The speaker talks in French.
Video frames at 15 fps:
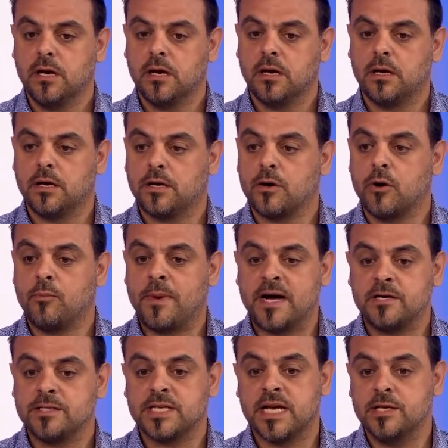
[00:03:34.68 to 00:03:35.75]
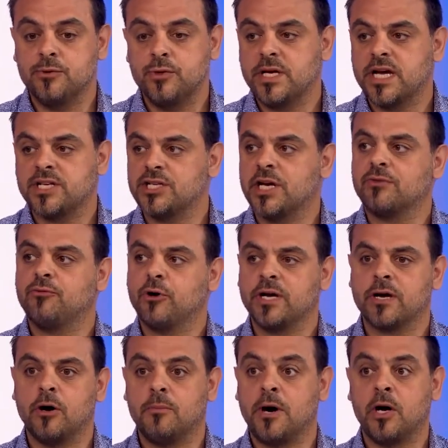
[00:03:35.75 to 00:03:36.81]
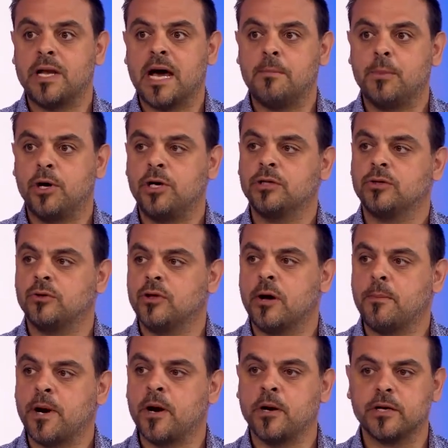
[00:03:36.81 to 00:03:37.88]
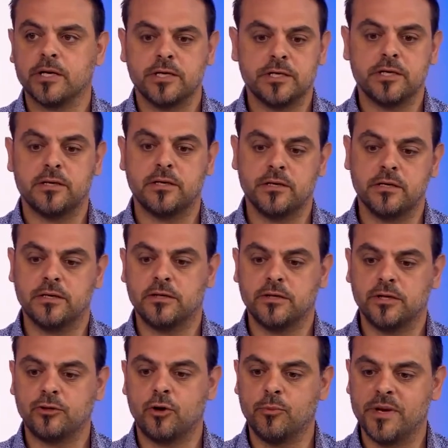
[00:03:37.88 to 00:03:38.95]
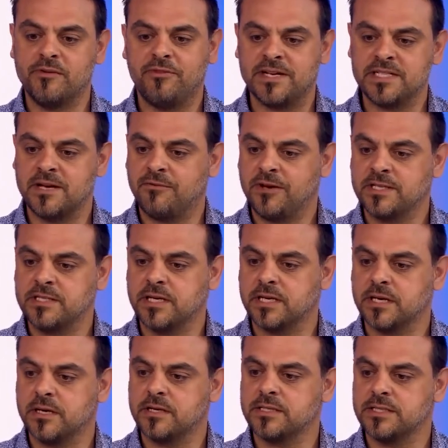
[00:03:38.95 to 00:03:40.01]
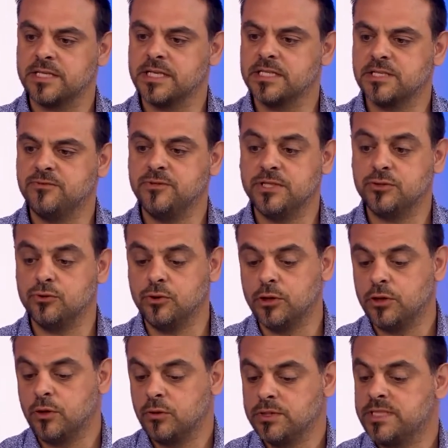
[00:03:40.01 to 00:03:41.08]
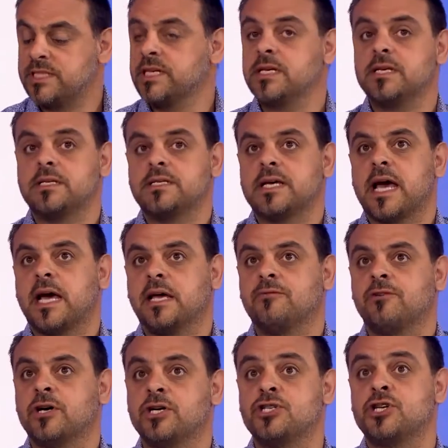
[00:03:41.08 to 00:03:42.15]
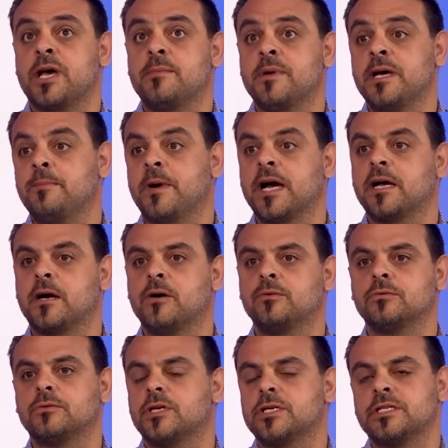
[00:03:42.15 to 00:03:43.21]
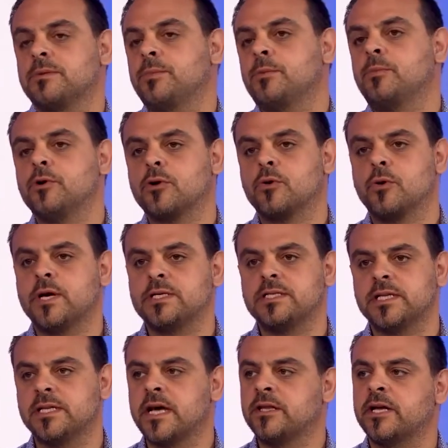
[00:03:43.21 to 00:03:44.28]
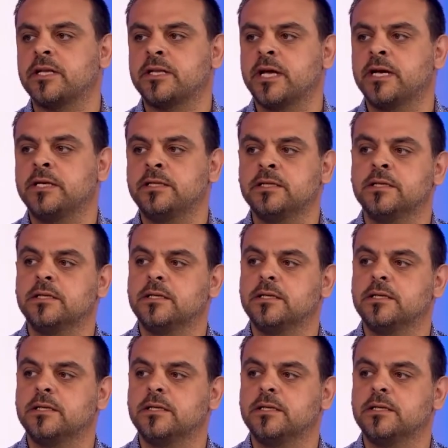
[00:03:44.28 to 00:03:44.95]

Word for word: Euh, qu'on pense à lui à chaque fois qu'on barre la porte. On a peur euh, de tomber face à face avec euh, cet individu-là. On le sait que ça n'arrivera jamais. Par contre, je ne sais pas pourquoi, c'est dans notre tête.